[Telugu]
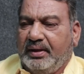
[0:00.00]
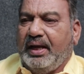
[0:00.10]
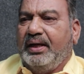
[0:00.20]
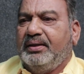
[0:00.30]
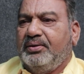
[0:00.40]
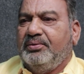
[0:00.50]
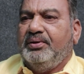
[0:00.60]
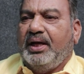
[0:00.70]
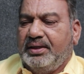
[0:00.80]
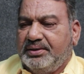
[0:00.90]
క్యారెక్టరు
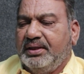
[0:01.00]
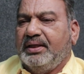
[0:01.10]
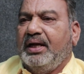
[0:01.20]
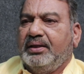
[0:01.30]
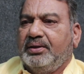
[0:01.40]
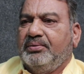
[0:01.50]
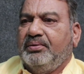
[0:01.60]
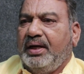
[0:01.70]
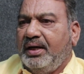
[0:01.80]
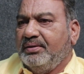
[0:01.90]
నాకు ఇచ్చిన క్యారెక్టరు
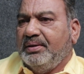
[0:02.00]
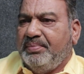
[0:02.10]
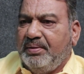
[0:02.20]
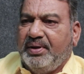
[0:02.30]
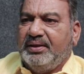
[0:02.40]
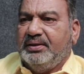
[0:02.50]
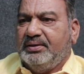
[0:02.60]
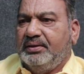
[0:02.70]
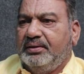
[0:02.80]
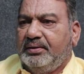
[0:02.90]
ఆయన నాకు చెప్పిన బాధ్యత